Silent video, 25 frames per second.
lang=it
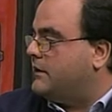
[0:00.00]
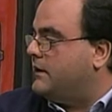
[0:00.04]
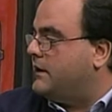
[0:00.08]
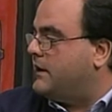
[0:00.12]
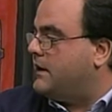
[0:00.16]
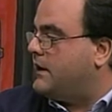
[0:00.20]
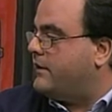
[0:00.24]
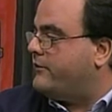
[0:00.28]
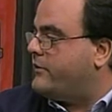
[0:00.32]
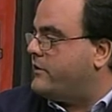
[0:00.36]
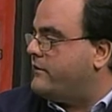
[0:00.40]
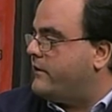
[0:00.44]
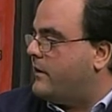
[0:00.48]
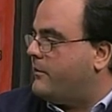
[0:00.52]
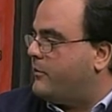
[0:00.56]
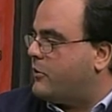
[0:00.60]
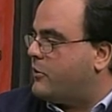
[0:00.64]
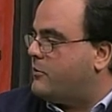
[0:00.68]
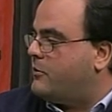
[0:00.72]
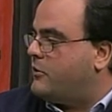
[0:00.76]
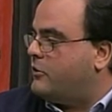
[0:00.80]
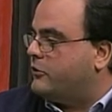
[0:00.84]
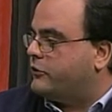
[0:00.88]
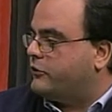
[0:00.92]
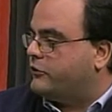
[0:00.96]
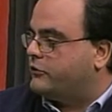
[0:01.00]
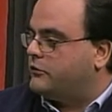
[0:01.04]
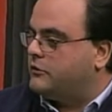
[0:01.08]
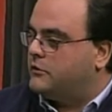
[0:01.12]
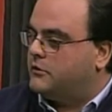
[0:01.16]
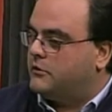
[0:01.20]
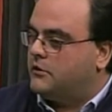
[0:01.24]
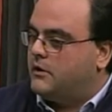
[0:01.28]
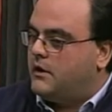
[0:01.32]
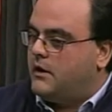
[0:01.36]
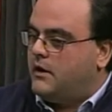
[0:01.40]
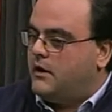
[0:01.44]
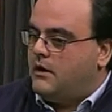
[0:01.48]
Lei aveva mm.
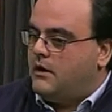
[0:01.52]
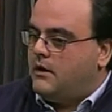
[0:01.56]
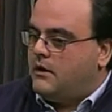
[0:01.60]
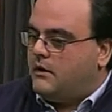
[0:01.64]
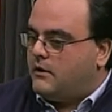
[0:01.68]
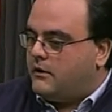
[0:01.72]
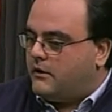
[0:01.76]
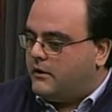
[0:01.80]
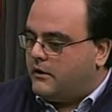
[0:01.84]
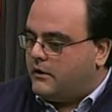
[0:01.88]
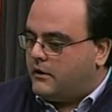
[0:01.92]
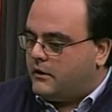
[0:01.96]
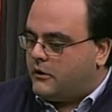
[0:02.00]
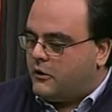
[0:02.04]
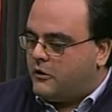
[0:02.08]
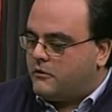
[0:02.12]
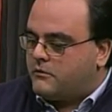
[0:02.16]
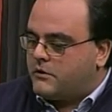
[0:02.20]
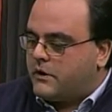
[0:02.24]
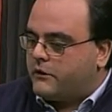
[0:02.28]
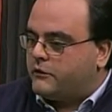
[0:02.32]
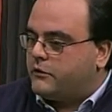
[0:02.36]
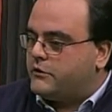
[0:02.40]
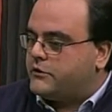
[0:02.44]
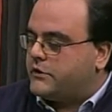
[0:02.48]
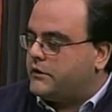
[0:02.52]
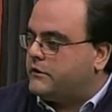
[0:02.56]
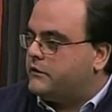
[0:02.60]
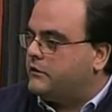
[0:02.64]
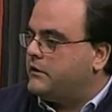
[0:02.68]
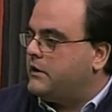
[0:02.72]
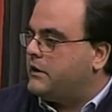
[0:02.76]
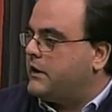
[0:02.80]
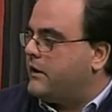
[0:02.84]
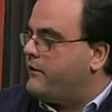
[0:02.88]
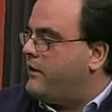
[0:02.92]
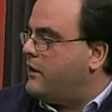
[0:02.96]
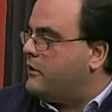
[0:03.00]
promosso uh, con
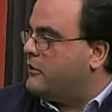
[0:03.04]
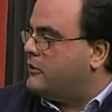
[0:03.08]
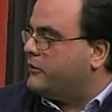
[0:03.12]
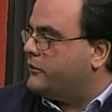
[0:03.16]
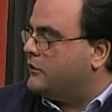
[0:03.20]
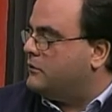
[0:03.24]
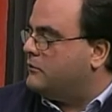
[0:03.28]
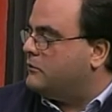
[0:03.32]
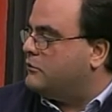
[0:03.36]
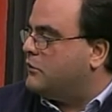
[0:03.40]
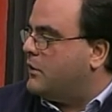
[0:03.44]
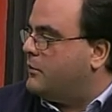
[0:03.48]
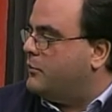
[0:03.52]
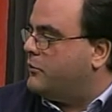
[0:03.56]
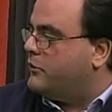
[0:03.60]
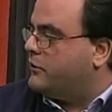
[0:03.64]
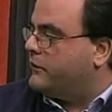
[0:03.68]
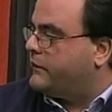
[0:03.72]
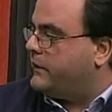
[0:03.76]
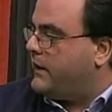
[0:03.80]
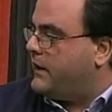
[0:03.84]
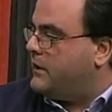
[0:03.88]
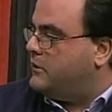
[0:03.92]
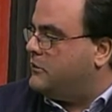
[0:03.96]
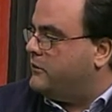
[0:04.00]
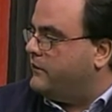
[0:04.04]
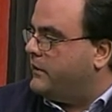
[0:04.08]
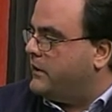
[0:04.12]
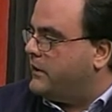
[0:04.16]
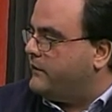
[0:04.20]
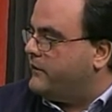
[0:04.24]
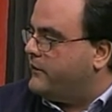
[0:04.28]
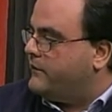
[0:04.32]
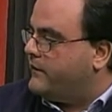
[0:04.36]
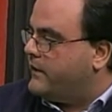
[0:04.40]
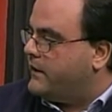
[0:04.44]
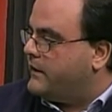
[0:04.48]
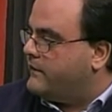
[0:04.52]
un'associazione che aveva costituito a Bruxelles dove lei
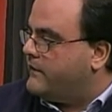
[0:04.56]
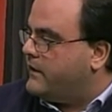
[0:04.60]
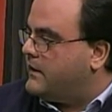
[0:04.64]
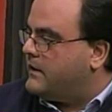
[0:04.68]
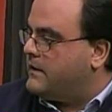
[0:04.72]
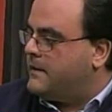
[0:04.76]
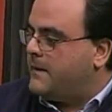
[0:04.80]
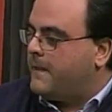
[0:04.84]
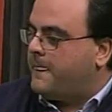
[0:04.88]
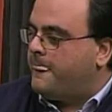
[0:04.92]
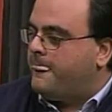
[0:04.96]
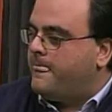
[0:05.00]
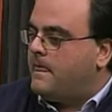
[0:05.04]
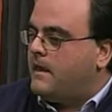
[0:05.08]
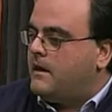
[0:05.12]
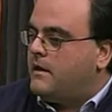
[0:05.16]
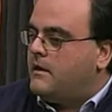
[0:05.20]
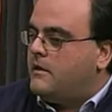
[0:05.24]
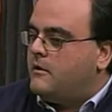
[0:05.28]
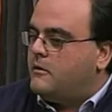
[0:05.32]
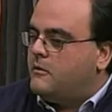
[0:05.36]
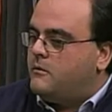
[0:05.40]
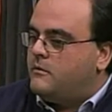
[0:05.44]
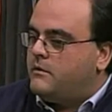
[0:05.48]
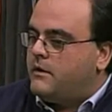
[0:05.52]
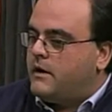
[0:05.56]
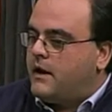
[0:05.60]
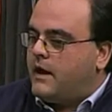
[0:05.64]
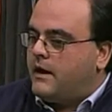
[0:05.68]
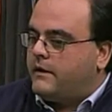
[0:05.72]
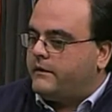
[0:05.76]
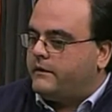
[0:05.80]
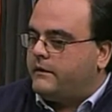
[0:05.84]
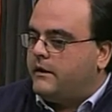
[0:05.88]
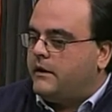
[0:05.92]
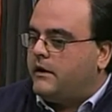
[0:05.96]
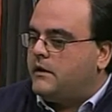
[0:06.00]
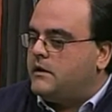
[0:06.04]
viveva una
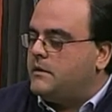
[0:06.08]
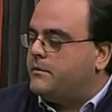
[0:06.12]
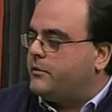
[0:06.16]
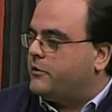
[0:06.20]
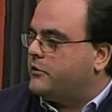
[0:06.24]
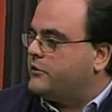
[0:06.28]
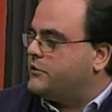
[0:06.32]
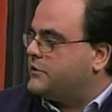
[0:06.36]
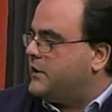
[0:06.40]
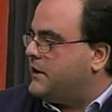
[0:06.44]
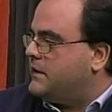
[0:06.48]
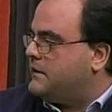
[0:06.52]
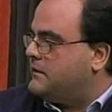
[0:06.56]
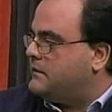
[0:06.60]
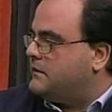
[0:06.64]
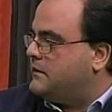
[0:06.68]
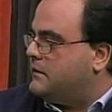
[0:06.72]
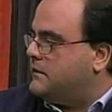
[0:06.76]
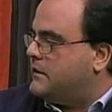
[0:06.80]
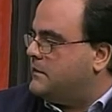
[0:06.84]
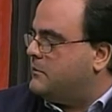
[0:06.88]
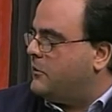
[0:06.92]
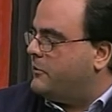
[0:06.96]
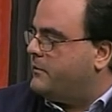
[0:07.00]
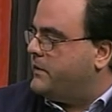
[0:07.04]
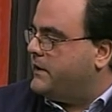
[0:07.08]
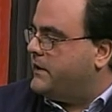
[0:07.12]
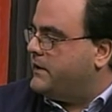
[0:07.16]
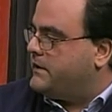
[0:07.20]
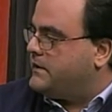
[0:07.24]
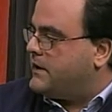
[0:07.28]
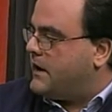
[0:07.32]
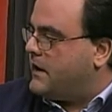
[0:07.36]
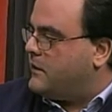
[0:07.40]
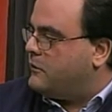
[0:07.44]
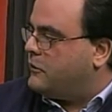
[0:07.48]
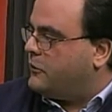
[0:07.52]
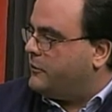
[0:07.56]
serie di progetti di
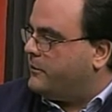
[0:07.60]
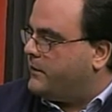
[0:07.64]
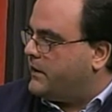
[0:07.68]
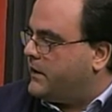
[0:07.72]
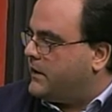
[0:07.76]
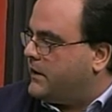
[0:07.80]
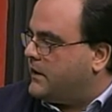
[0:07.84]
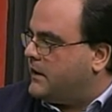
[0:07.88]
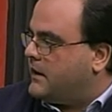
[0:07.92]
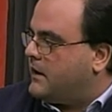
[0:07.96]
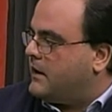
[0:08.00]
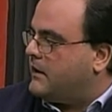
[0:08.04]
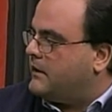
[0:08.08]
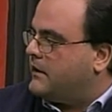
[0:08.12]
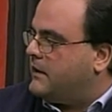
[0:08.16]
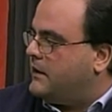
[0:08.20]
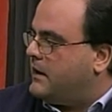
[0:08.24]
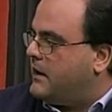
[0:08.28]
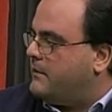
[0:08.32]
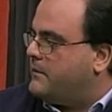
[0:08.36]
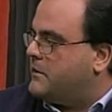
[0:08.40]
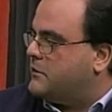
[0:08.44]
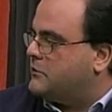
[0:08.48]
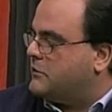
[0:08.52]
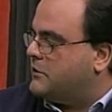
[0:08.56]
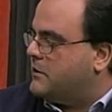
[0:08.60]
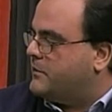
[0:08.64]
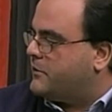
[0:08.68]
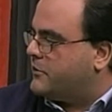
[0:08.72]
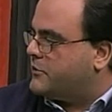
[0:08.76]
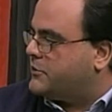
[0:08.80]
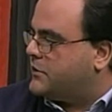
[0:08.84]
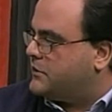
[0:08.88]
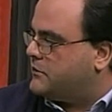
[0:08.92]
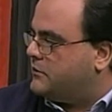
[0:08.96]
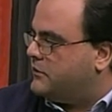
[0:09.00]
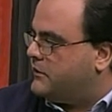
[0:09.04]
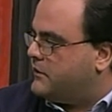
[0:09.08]
mobilità europea nell'ambito sì. del
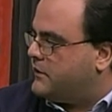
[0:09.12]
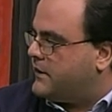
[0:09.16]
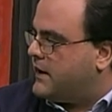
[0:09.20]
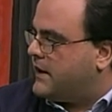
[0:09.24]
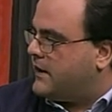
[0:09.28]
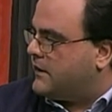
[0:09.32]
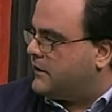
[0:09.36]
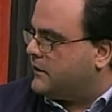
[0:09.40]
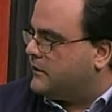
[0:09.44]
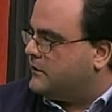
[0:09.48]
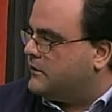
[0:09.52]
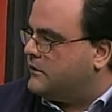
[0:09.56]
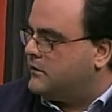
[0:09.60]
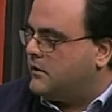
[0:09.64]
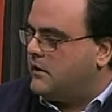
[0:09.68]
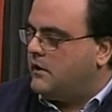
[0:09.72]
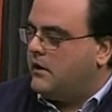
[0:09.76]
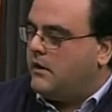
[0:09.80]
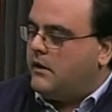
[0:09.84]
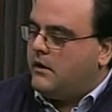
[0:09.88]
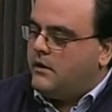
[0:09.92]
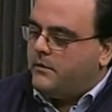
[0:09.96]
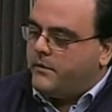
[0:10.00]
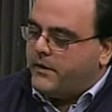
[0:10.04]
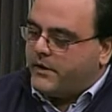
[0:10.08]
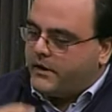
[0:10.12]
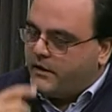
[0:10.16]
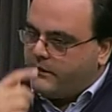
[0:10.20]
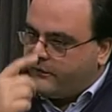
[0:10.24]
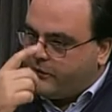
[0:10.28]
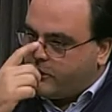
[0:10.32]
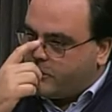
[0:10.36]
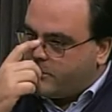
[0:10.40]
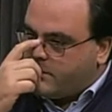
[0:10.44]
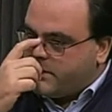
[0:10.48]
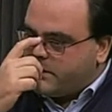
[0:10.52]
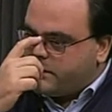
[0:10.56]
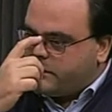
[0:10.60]
progetto Leonardo per la
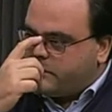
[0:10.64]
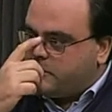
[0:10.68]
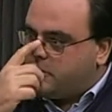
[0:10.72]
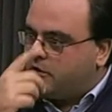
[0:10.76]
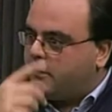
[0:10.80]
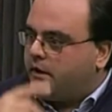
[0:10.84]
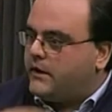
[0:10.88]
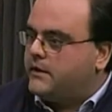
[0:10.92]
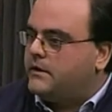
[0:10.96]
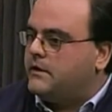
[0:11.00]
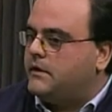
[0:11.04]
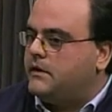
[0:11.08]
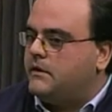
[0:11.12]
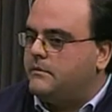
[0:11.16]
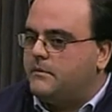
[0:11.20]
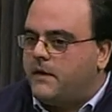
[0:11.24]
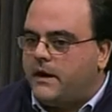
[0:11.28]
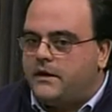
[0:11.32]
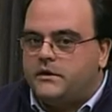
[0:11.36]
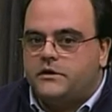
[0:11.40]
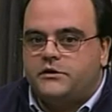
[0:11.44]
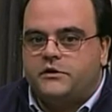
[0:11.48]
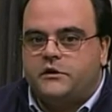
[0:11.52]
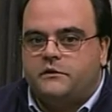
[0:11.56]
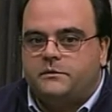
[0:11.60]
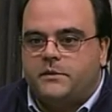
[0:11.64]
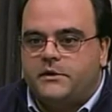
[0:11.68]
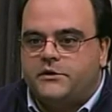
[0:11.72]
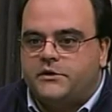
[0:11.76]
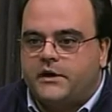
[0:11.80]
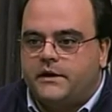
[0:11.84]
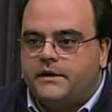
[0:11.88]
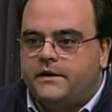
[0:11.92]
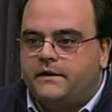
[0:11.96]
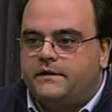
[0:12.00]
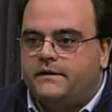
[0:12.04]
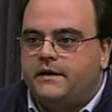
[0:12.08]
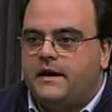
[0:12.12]
formazione di medici
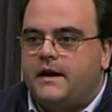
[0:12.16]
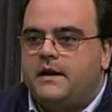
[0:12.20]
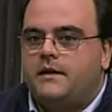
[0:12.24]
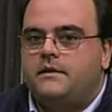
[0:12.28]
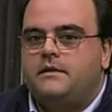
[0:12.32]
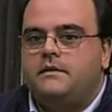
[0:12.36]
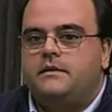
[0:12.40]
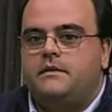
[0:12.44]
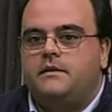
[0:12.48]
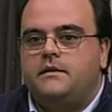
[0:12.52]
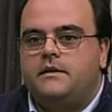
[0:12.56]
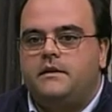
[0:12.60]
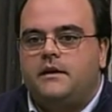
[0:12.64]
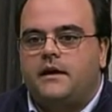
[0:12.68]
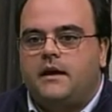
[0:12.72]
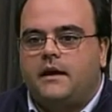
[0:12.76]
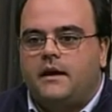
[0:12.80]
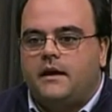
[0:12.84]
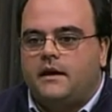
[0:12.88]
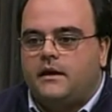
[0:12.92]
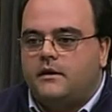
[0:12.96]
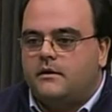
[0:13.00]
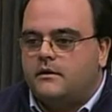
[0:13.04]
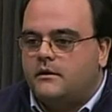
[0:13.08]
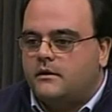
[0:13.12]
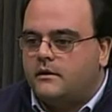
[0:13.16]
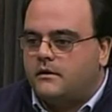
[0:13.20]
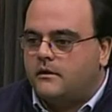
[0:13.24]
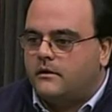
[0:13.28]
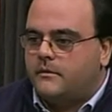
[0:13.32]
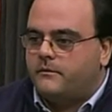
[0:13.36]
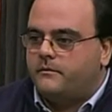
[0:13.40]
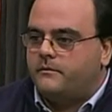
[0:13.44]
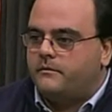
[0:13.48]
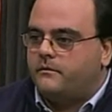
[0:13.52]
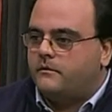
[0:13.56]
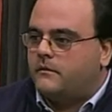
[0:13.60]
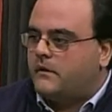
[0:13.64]
specializzandi e, uh,
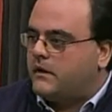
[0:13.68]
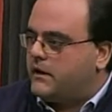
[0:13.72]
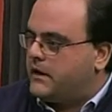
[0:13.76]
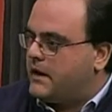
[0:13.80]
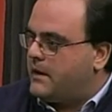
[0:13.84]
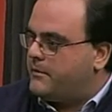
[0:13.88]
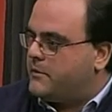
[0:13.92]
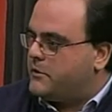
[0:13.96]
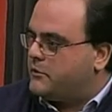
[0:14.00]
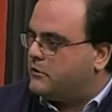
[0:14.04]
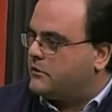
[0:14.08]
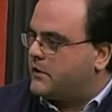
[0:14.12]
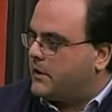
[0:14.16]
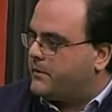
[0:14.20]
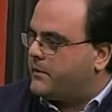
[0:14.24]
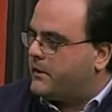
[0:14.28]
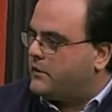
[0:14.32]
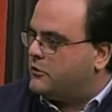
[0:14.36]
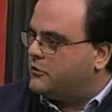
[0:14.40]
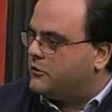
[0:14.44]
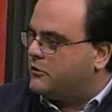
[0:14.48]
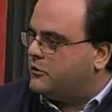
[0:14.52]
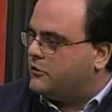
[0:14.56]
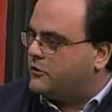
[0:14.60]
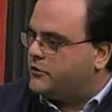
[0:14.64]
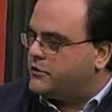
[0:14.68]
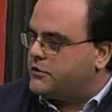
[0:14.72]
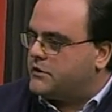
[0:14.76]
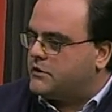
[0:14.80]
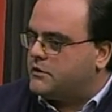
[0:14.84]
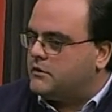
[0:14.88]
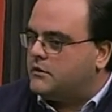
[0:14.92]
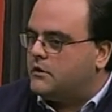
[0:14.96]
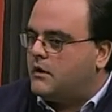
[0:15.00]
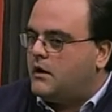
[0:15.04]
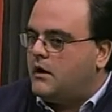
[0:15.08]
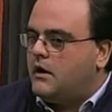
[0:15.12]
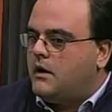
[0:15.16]
in ambito
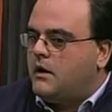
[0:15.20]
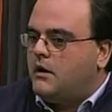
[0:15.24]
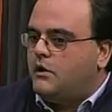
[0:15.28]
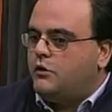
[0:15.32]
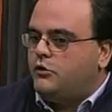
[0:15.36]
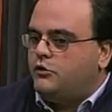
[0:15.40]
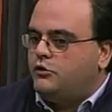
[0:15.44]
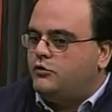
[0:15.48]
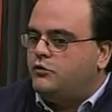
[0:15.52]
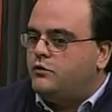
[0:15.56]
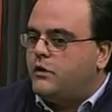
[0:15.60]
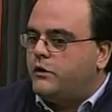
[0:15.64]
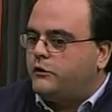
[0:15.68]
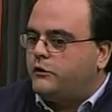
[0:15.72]
trapiantologico Due